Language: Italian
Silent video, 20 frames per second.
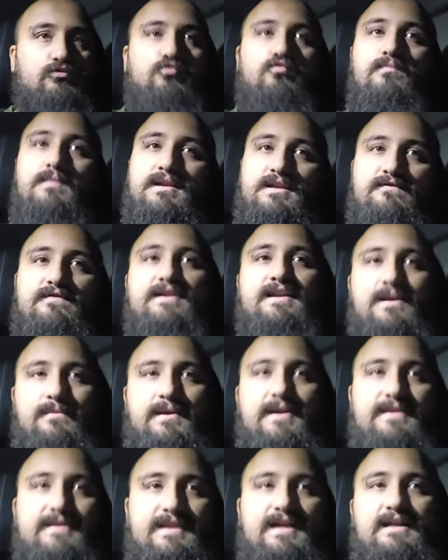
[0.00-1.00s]
numeri
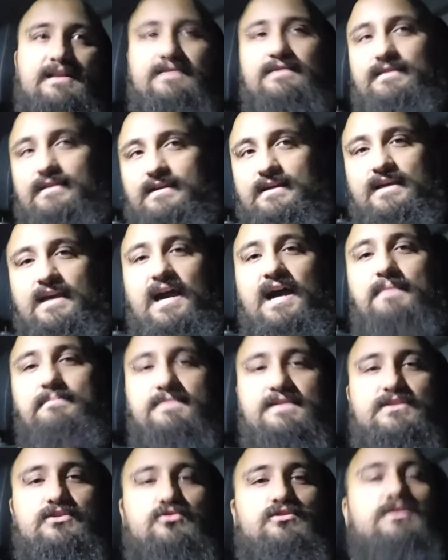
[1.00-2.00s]
veramente alti. Ha
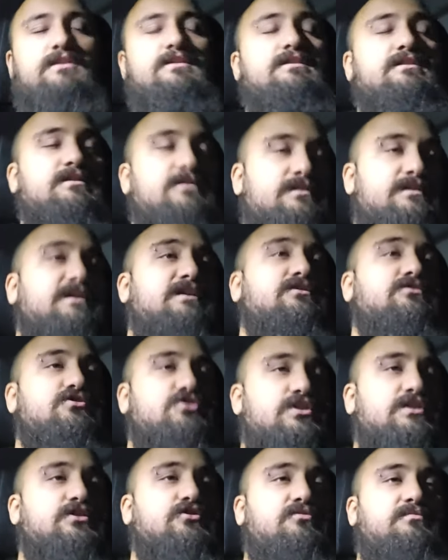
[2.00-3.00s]
messo dietro, dietro
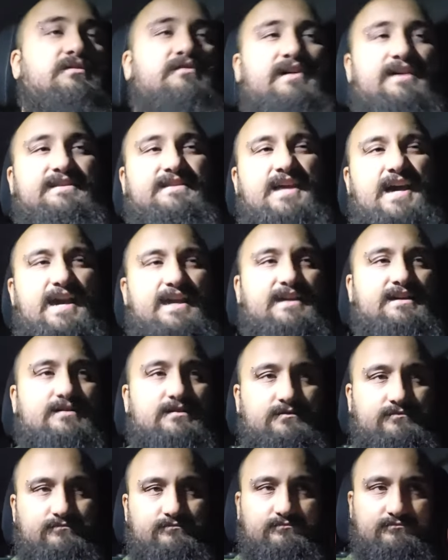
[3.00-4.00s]
gente come Van
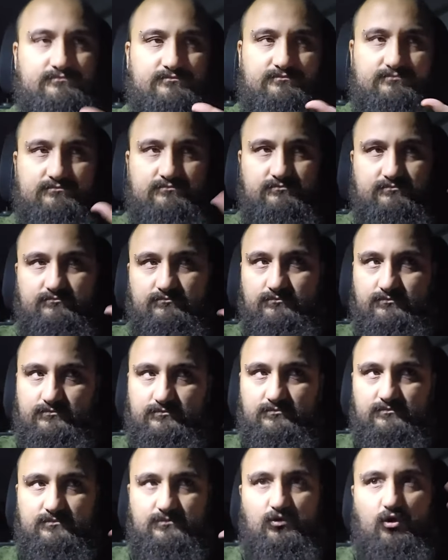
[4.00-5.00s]
Dyke,
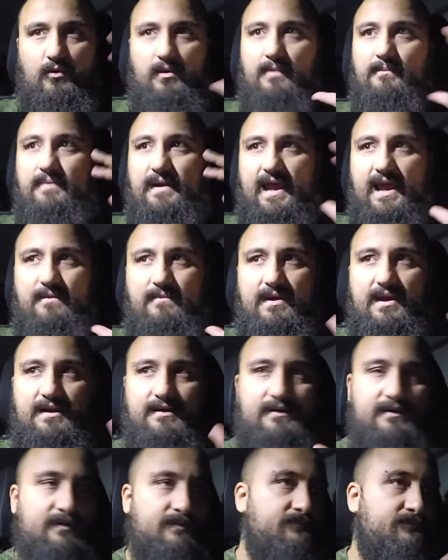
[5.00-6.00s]
come
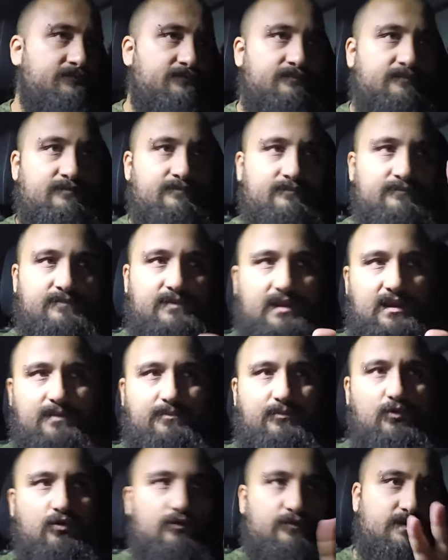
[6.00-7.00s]
Bremer.
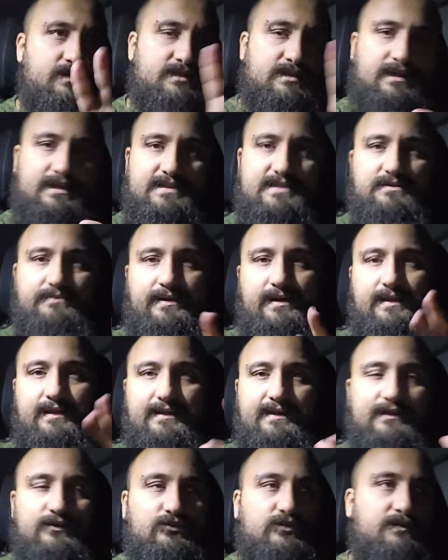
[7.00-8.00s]
Boh, visto che si
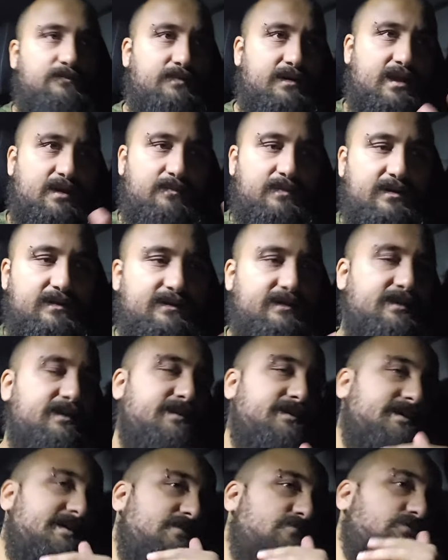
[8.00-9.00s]
parla tanto di Bremer
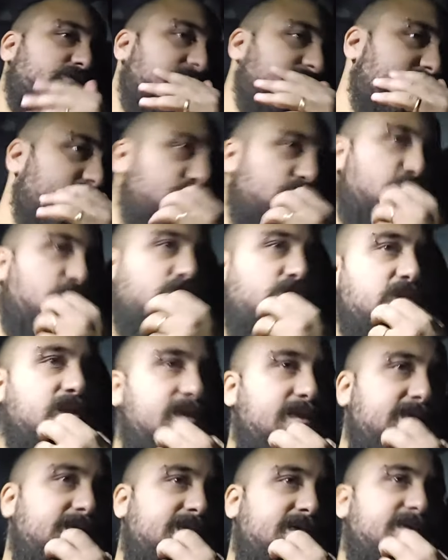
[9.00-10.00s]
degli, negli ultimi
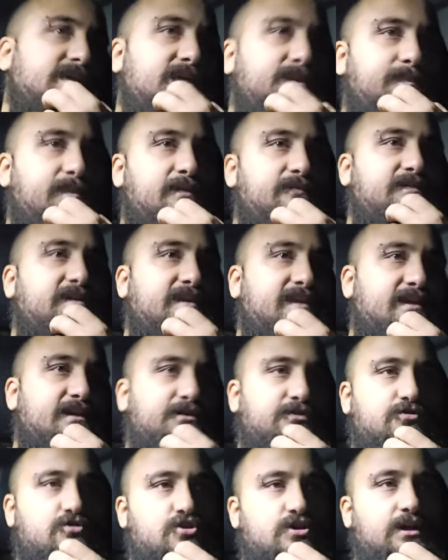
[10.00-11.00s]
giorni per via
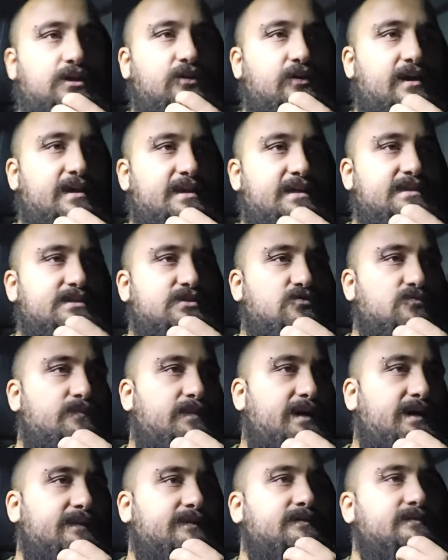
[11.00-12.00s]
del crociato che gli è
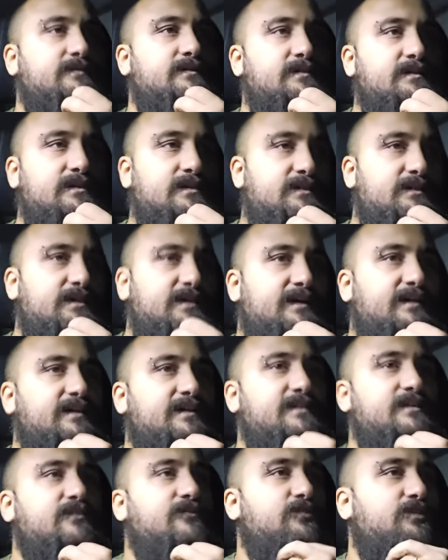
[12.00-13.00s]
zombato.
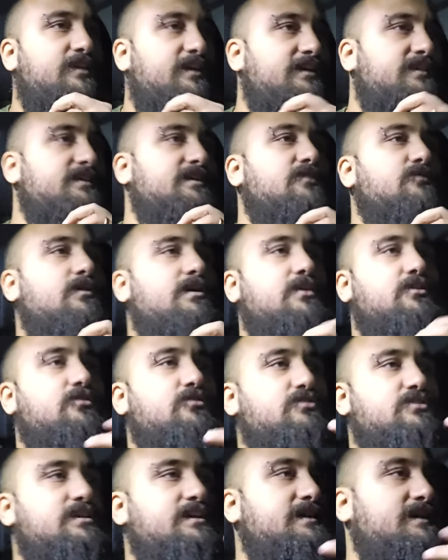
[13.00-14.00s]
Uh, io vorrei dire
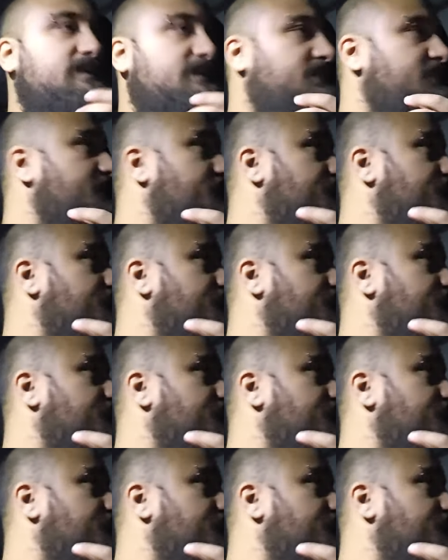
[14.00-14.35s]
qualcosa